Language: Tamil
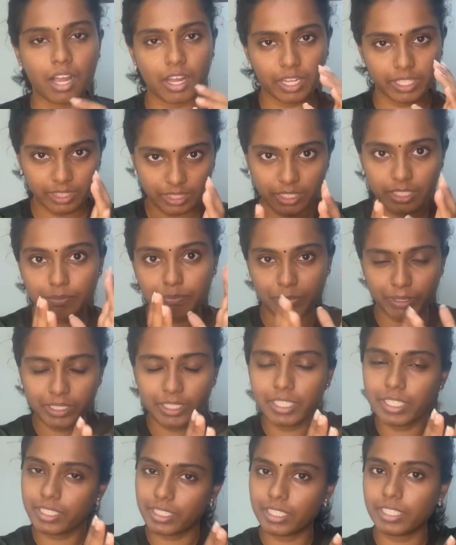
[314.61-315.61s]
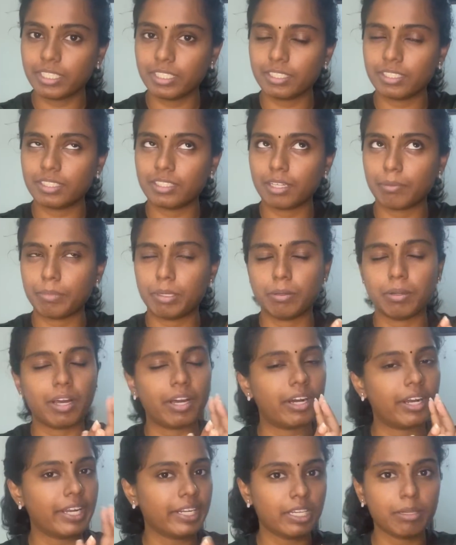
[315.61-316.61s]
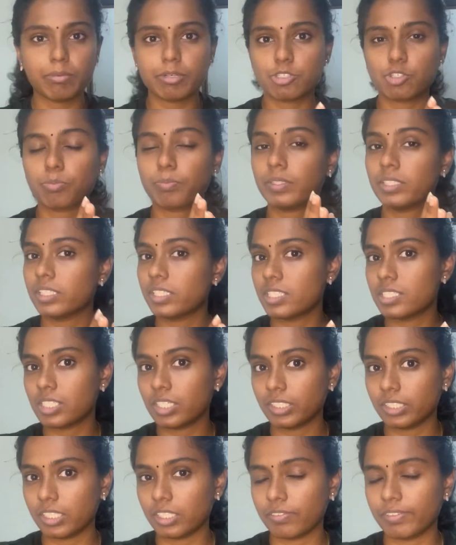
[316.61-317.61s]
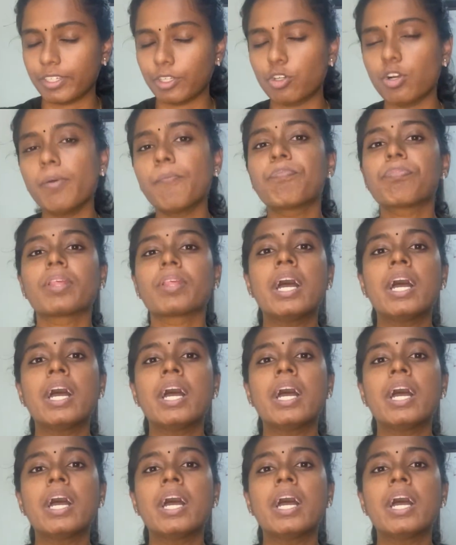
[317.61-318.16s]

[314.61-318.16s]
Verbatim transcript: அந்த பதினெட்டாம் ஐ மீன் எட்டாம் மாசம் பதினஞ்சாம் தேதி வரைக்கும்